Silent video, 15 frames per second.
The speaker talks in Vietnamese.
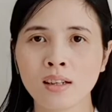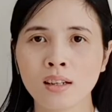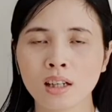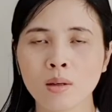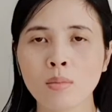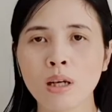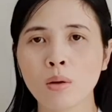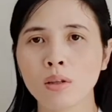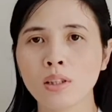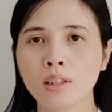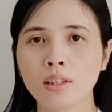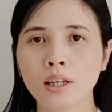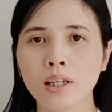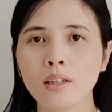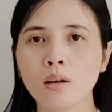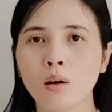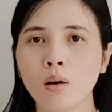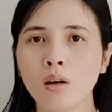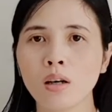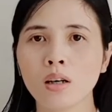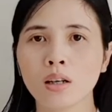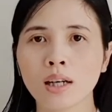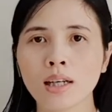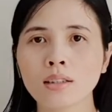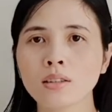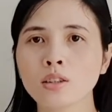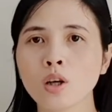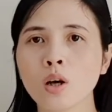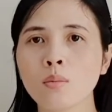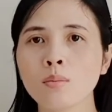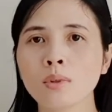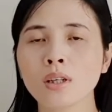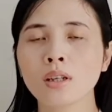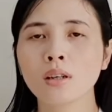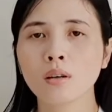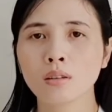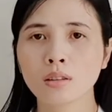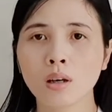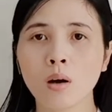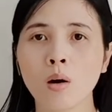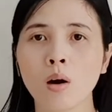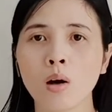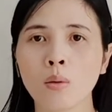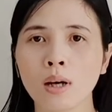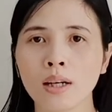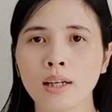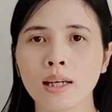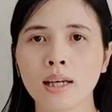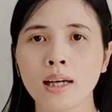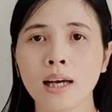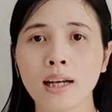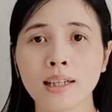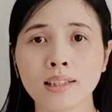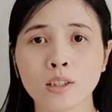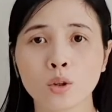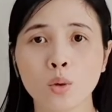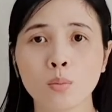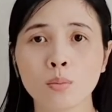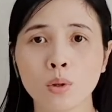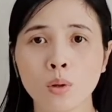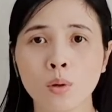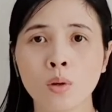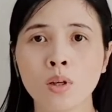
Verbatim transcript: các bạn có thể thấy nó ở các shop ờ, con thỏ hoặc là Akasang Hompo